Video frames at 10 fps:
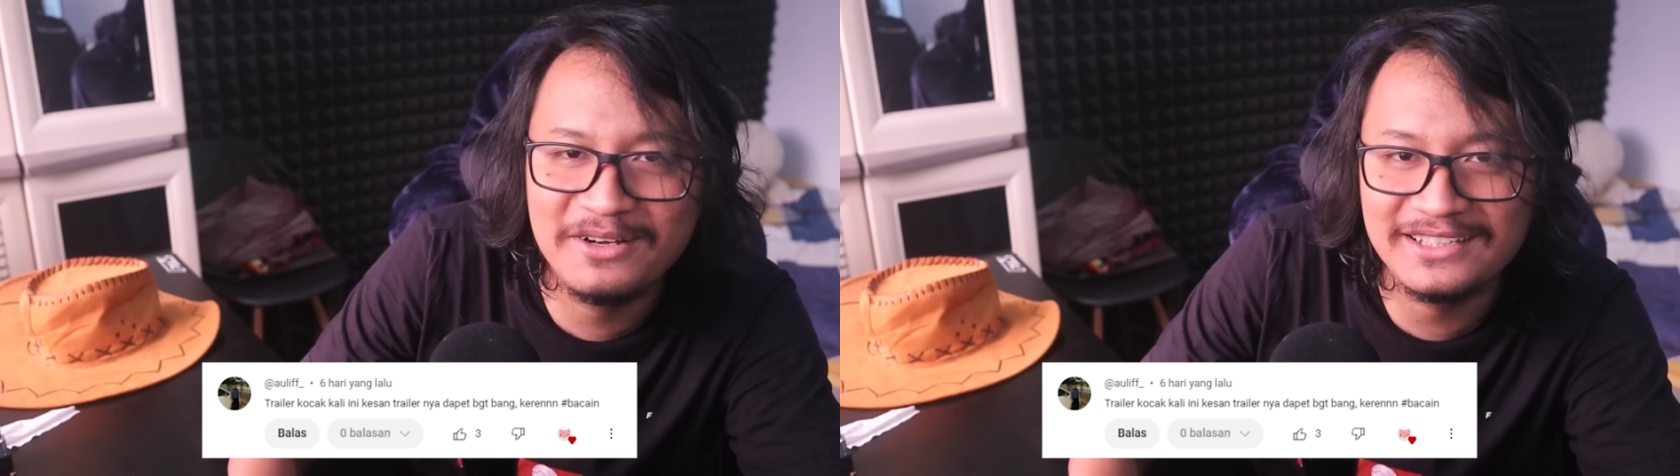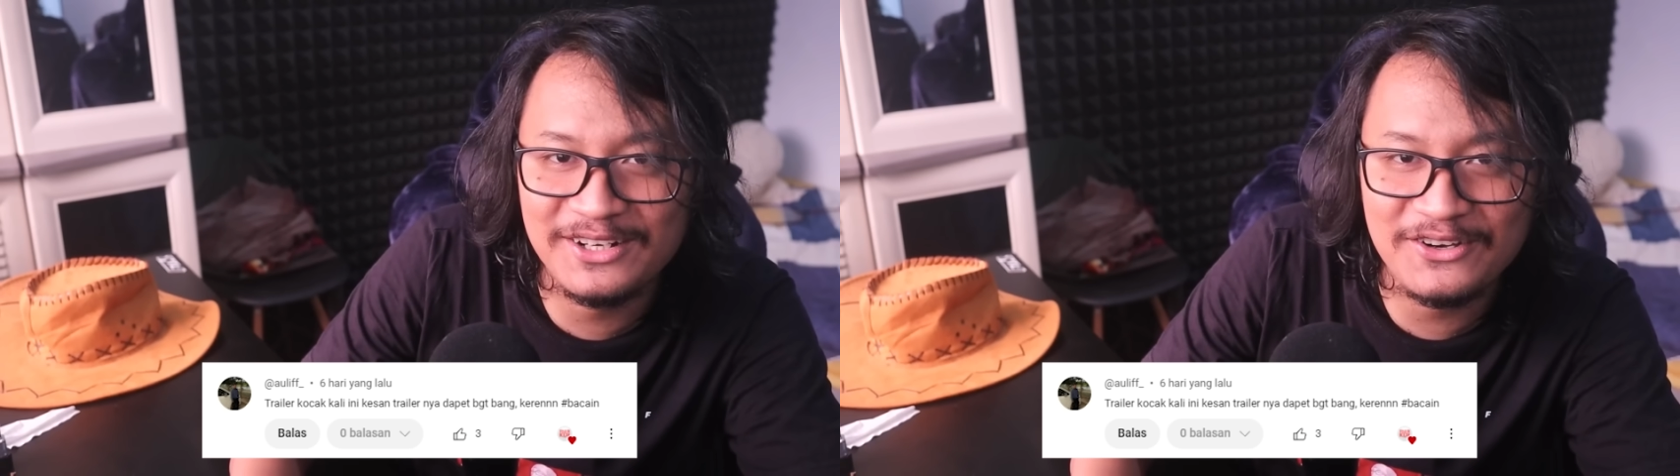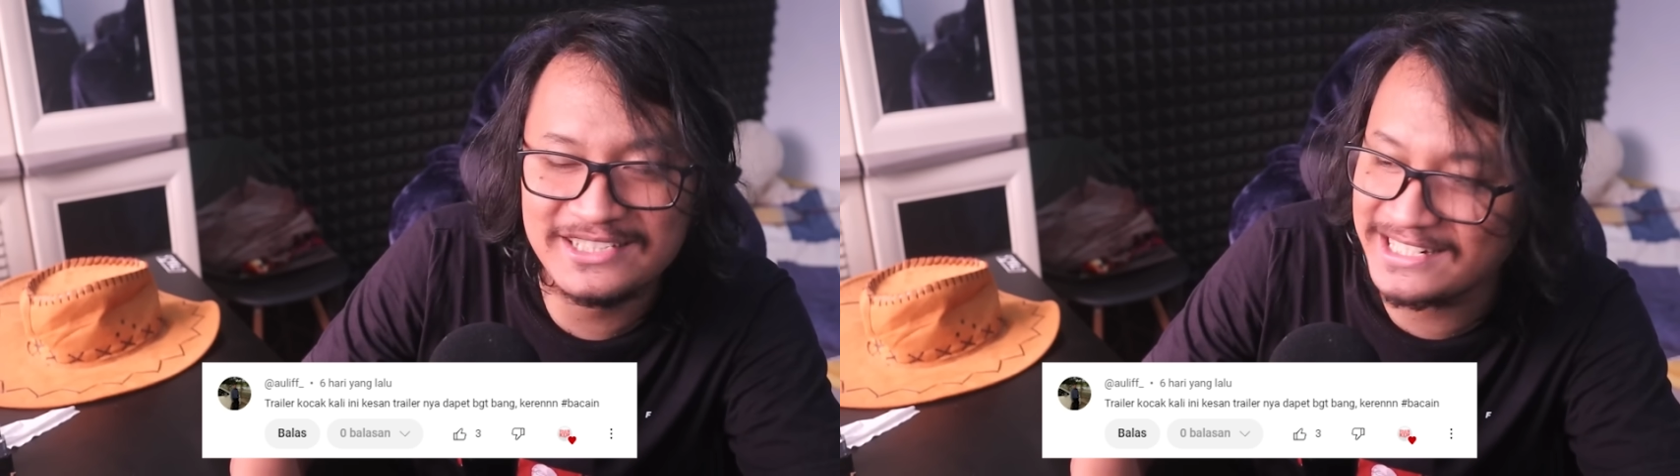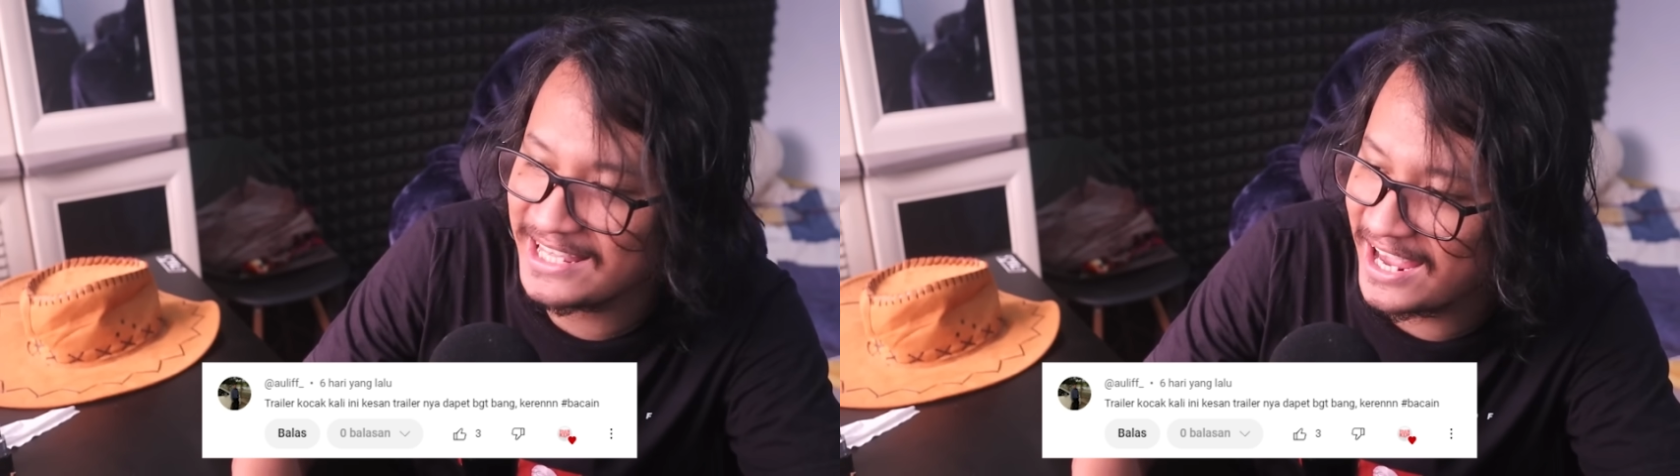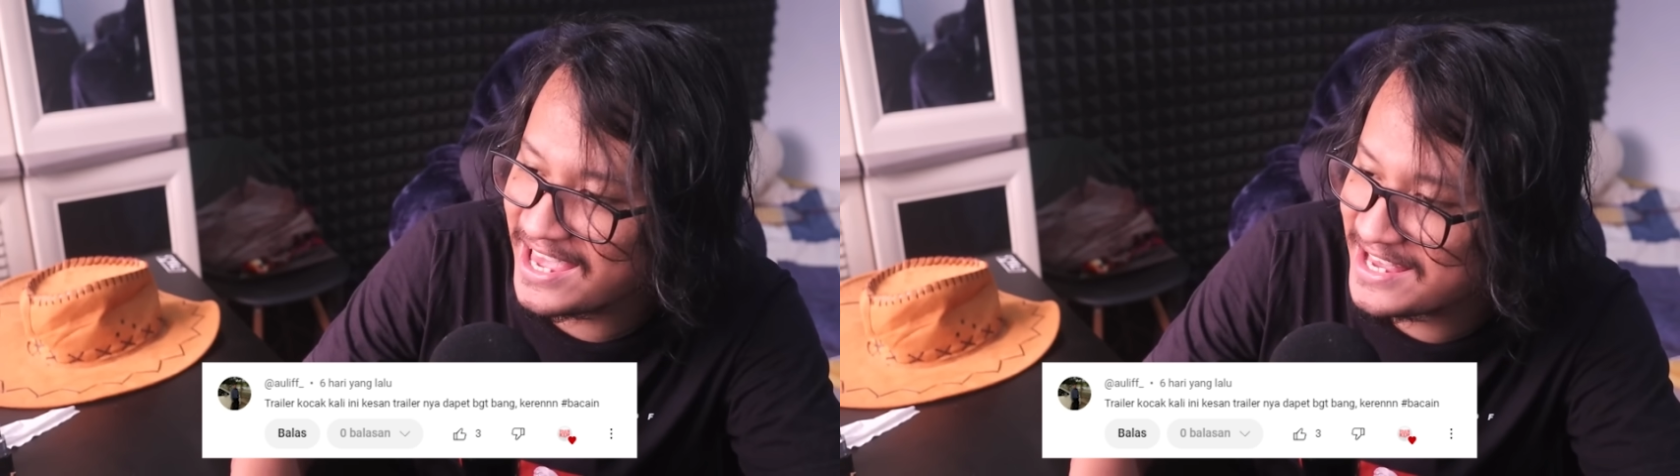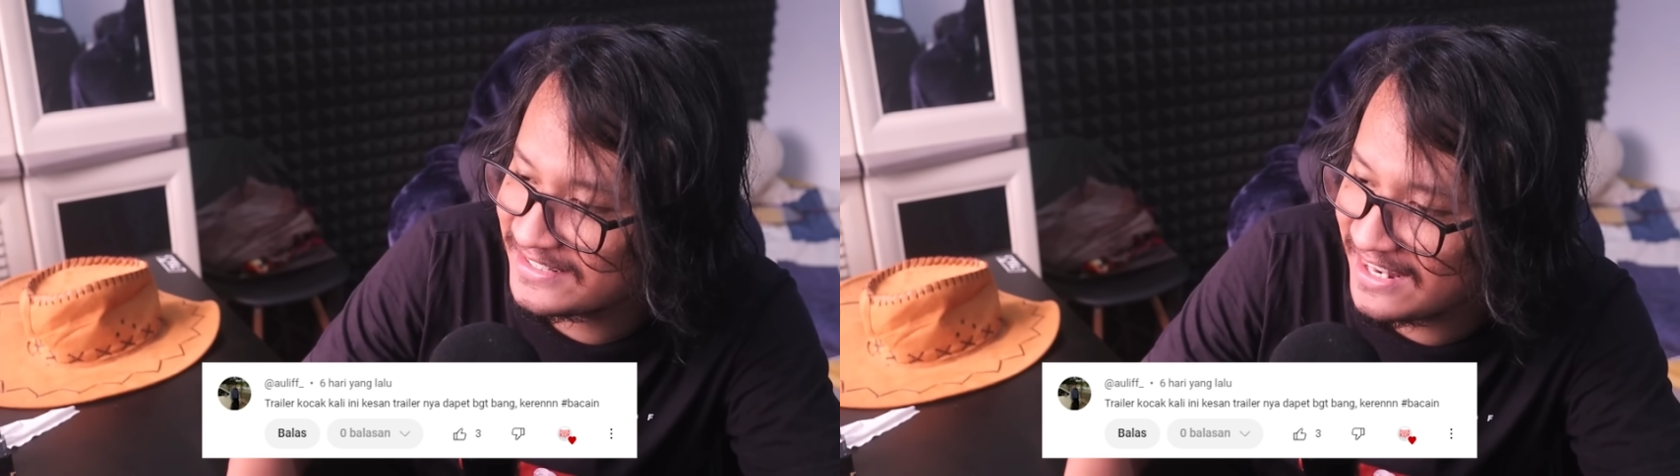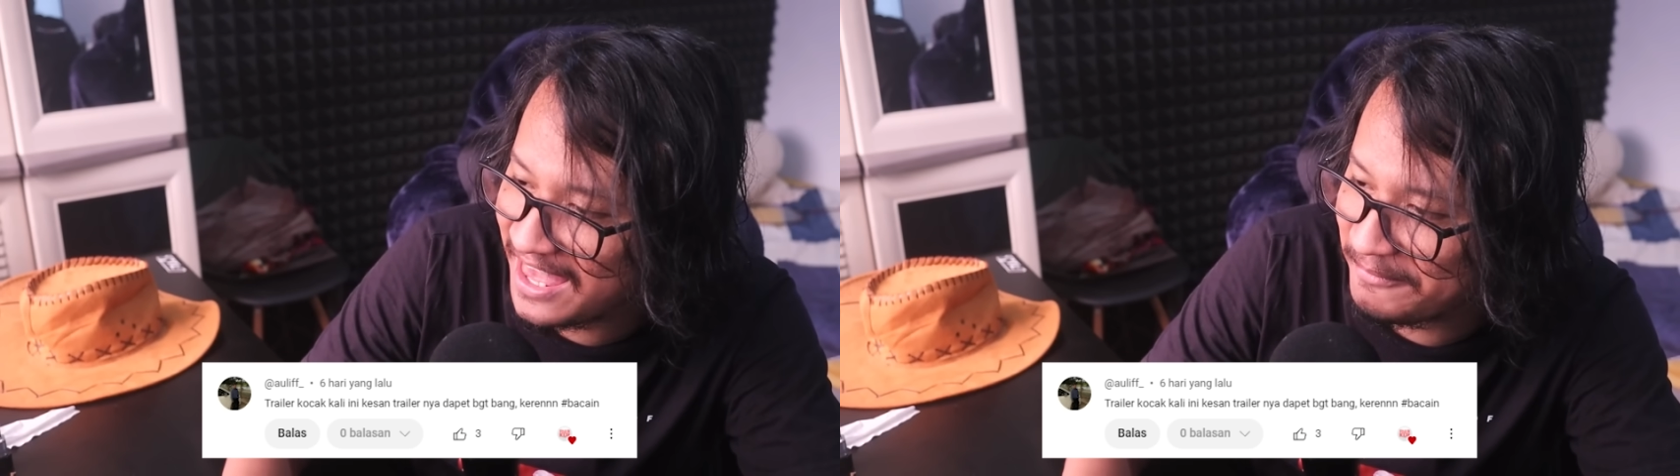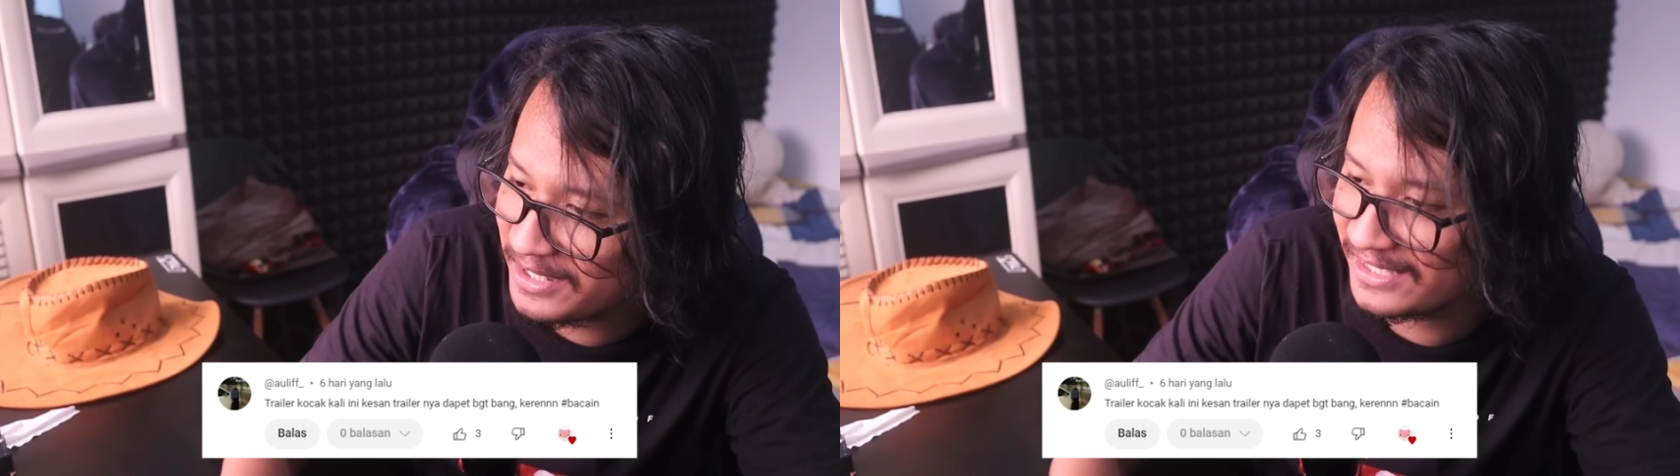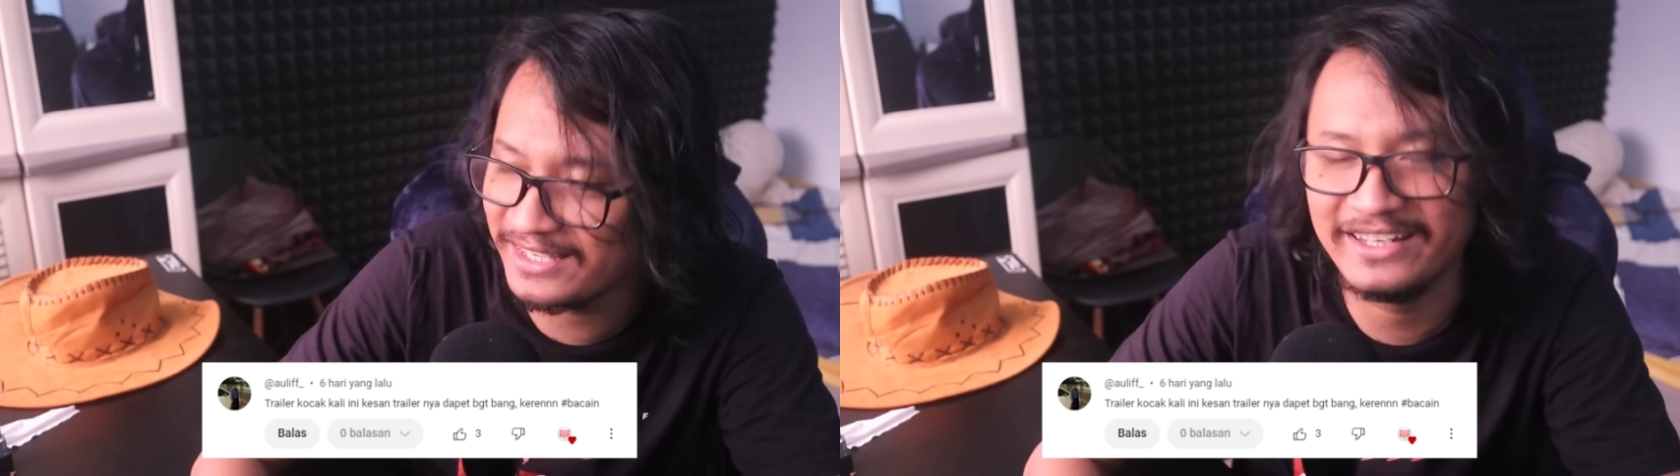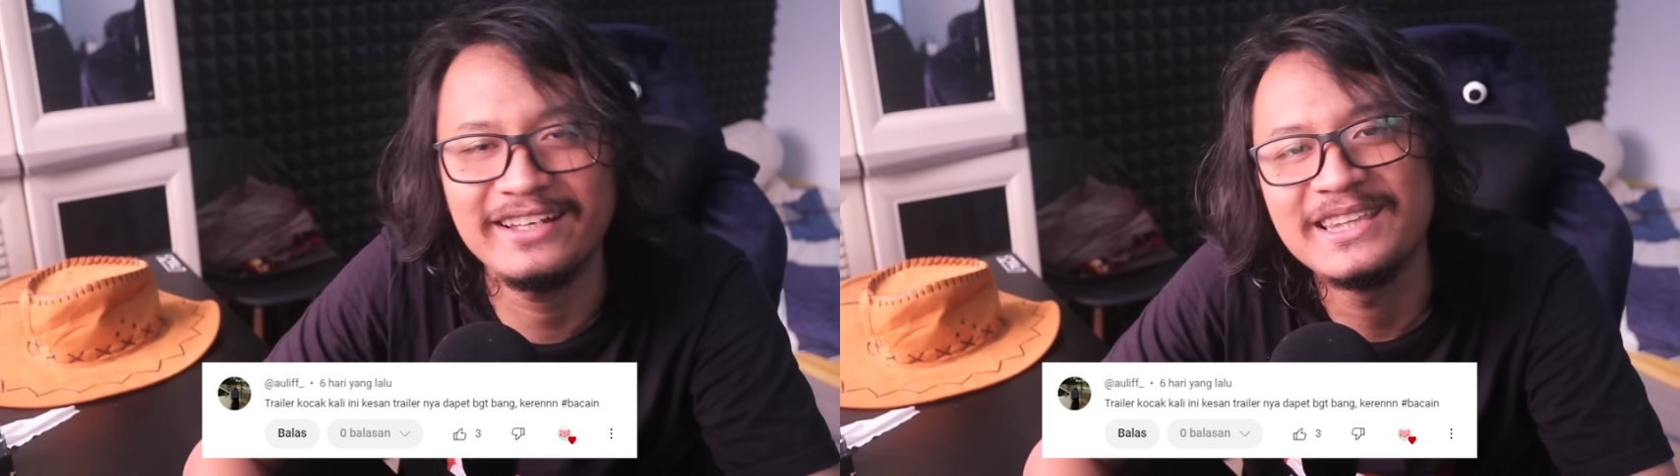buat rokocak yang islamic
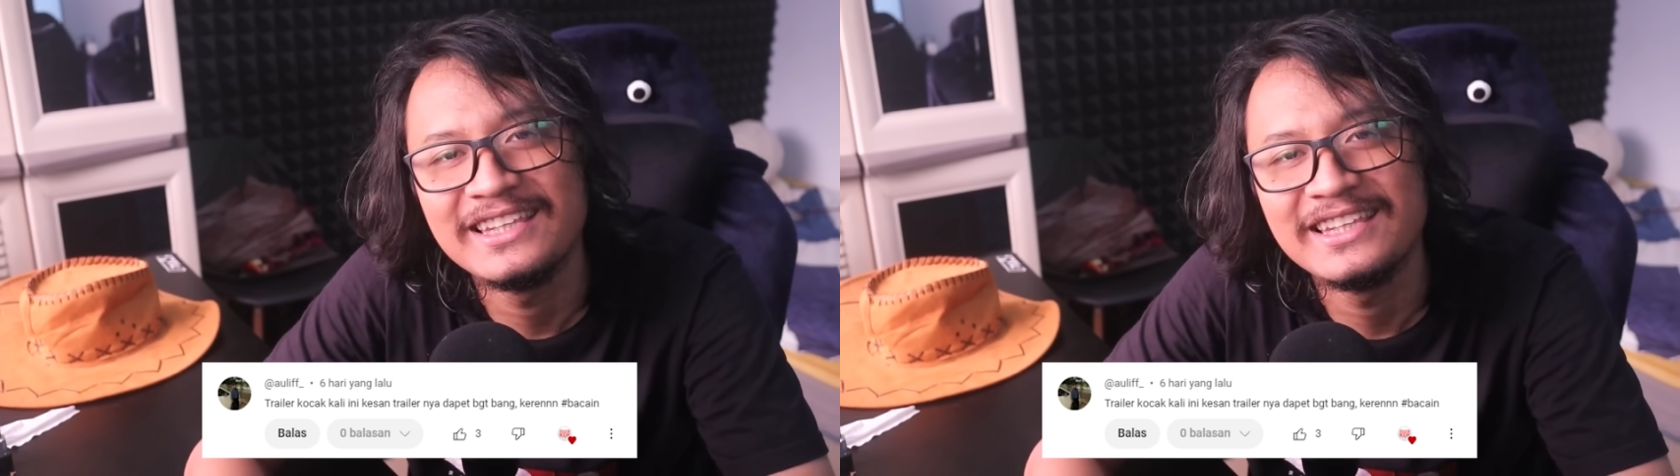ya